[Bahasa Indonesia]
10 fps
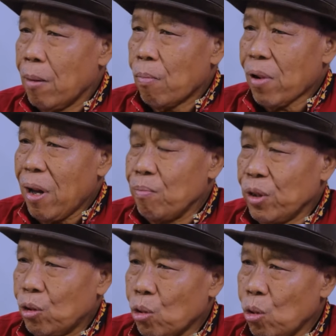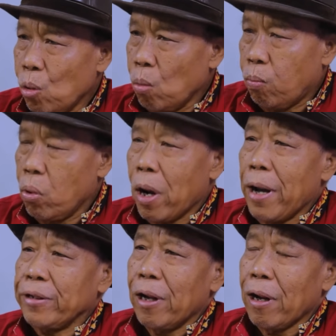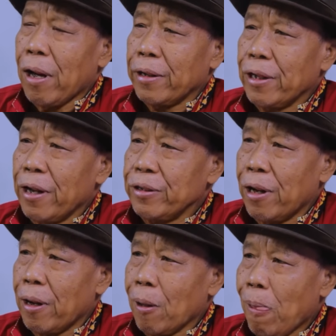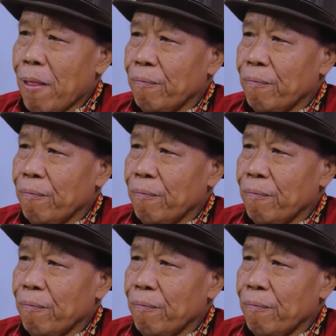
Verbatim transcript: Pram itu banyak karyanya.